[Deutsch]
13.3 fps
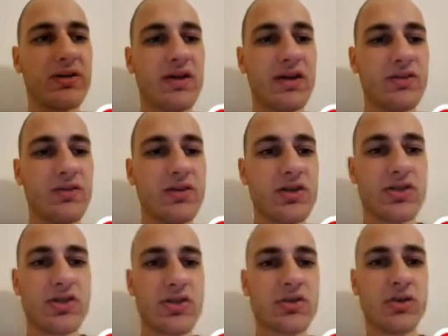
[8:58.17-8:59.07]
kann ich wieder
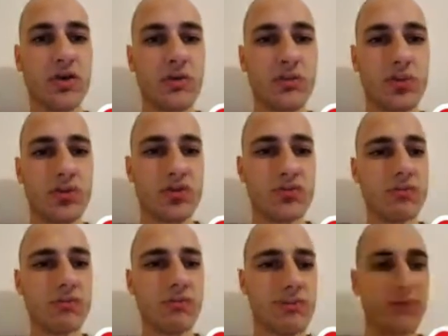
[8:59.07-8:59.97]
schön Truppen pushen.
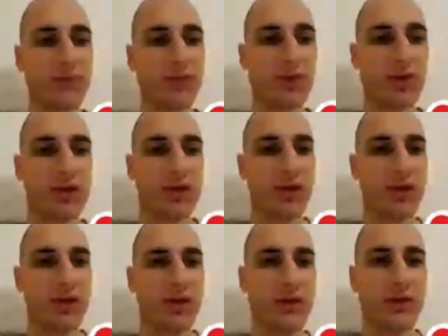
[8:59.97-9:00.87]

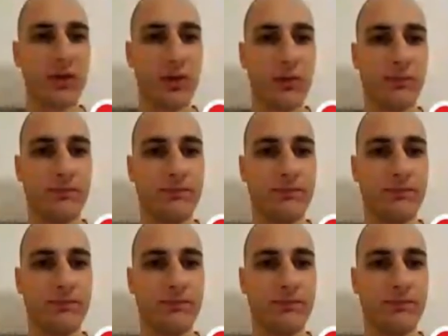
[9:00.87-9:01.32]
So,